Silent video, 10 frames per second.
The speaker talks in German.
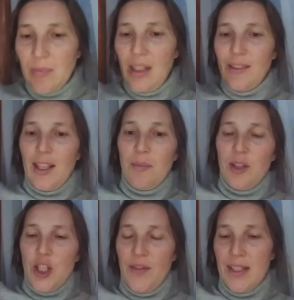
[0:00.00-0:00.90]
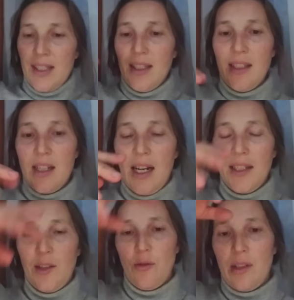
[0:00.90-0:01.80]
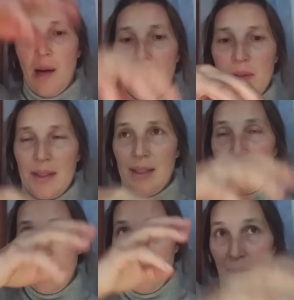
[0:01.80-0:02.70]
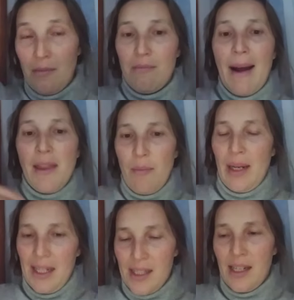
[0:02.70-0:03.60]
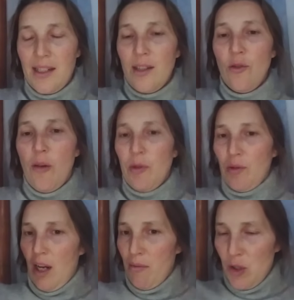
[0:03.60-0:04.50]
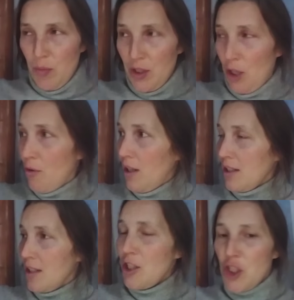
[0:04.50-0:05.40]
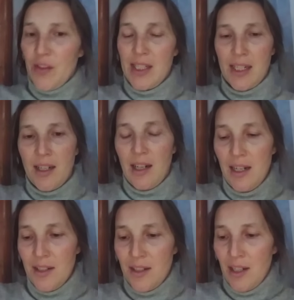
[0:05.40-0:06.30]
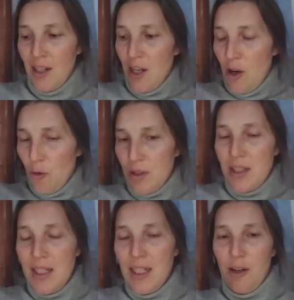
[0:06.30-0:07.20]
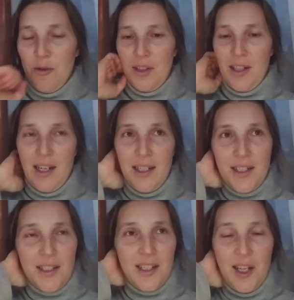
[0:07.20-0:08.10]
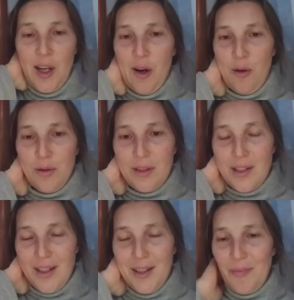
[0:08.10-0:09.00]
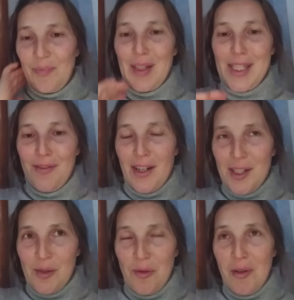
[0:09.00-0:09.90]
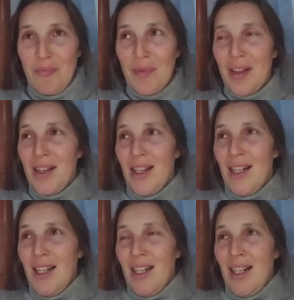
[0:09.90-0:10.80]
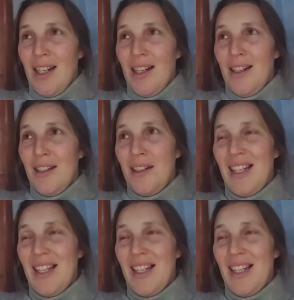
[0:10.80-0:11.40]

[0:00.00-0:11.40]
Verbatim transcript: dann bin ich quasi hingegangen und habe den, meinen Platz angenommen und habe mich auch an die Geschwister gehalten und die auch gehalten. Und äh, das war so, äh,